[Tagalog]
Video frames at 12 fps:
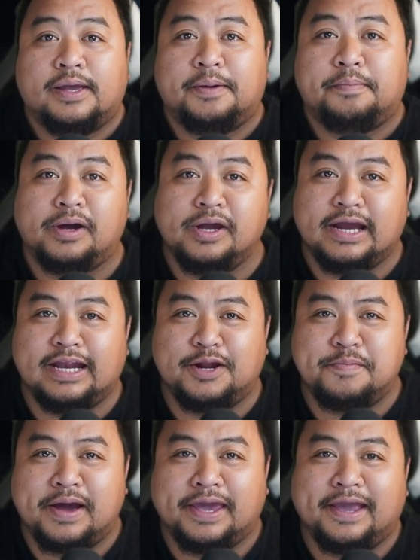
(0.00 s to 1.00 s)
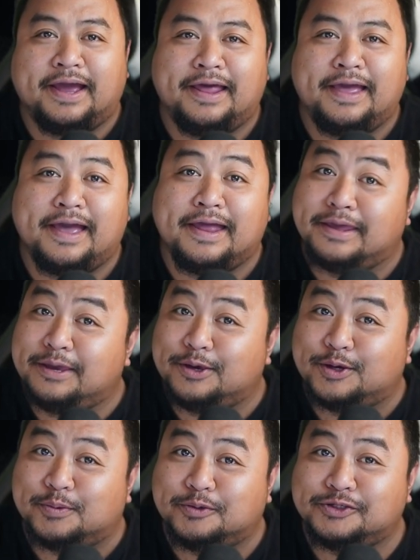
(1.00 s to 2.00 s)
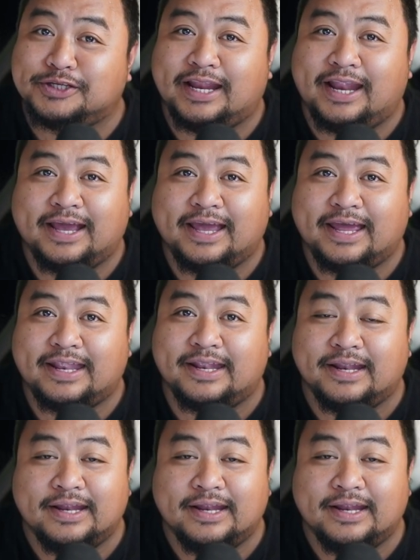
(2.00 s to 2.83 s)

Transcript: Maayong adlaw mga higala, aning Wus nga lagad,